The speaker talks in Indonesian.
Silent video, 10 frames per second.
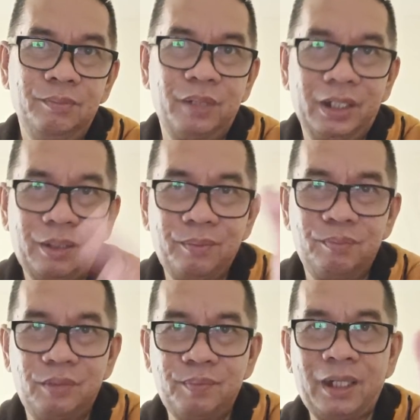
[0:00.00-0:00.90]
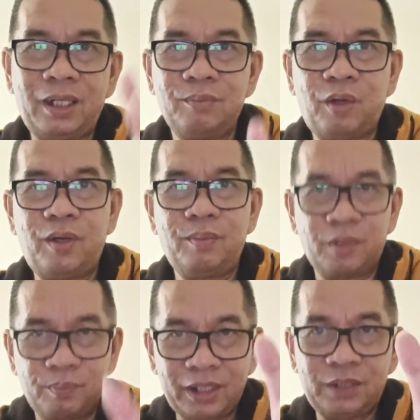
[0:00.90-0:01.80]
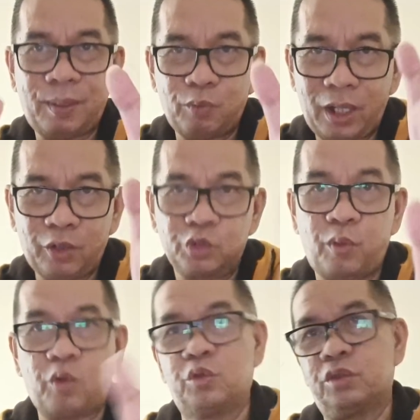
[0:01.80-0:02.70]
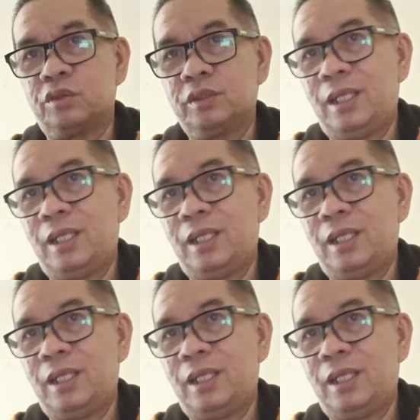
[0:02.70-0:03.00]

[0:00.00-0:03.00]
Mereka memandang bahwa bermain sepak bola harus fokus,